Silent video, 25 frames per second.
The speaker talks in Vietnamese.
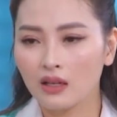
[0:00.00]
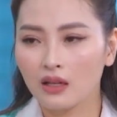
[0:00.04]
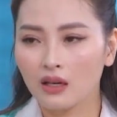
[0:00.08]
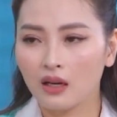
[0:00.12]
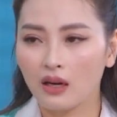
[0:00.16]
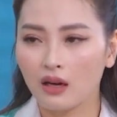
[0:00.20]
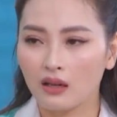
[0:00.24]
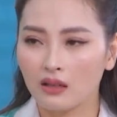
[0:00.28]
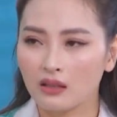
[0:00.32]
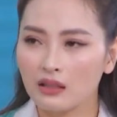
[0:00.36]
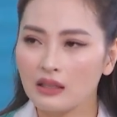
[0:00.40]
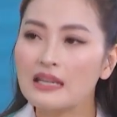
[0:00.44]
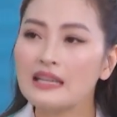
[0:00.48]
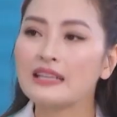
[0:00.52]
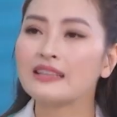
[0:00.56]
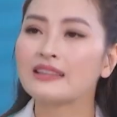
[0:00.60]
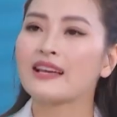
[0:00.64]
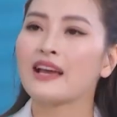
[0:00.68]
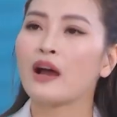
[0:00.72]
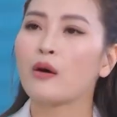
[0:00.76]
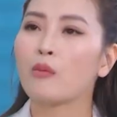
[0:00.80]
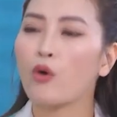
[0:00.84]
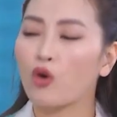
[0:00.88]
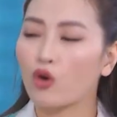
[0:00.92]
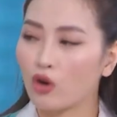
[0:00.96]
à, đi
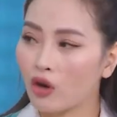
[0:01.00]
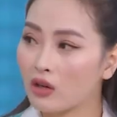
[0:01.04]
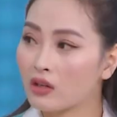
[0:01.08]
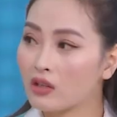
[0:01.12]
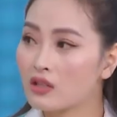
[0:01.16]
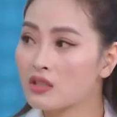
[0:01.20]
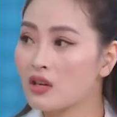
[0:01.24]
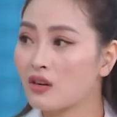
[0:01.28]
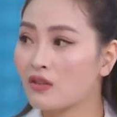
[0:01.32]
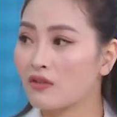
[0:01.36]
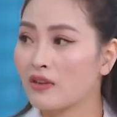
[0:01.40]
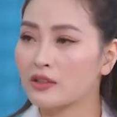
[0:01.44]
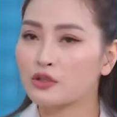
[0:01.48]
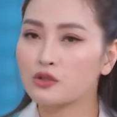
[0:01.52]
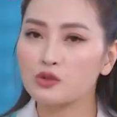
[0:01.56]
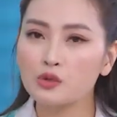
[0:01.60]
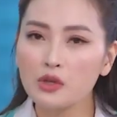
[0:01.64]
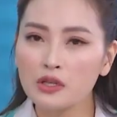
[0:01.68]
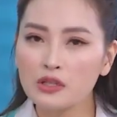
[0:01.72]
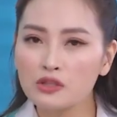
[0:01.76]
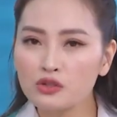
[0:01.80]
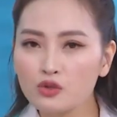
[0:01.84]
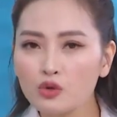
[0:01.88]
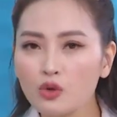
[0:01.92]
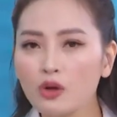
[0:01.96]
theo một con đường và
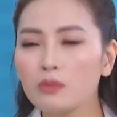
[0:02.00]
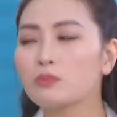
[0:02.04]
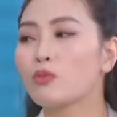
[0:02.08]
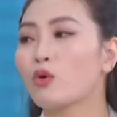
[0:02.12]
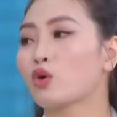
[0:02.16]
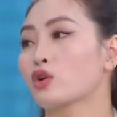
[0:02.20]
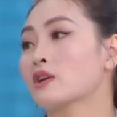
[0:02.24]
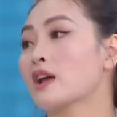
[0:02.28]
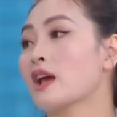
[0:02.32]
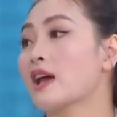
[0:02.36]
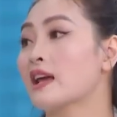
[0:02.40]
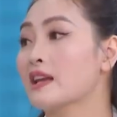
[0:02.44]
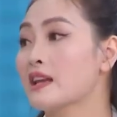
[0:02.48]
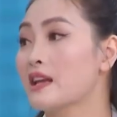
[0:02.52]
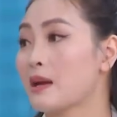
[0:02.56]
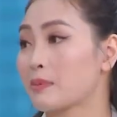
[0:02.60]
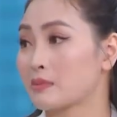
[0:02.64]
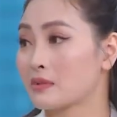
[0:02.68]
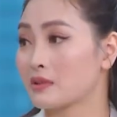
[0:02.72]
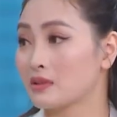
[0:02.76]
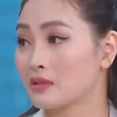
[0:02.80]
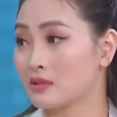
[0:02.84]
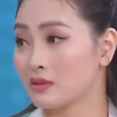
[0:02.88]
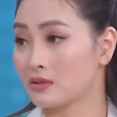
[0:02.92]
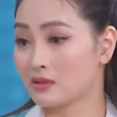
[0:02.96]
xuyên ừ. suốt một nghề nghiệp
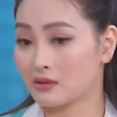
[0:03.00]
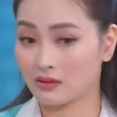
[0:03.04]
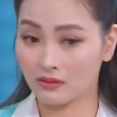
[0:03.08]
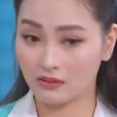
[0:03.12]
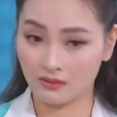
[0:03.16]
từ ừ.